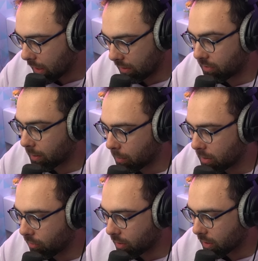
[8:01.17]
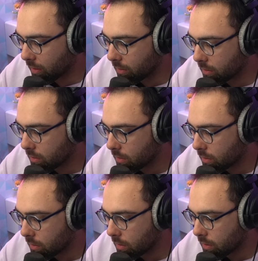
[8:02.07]
Il est vraiment magnifique, hein.
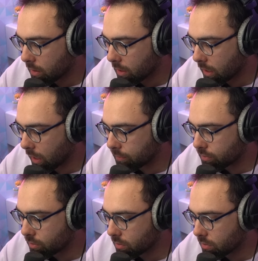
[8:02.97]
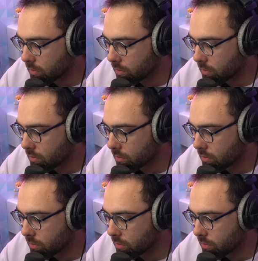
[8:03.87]
Carapuce.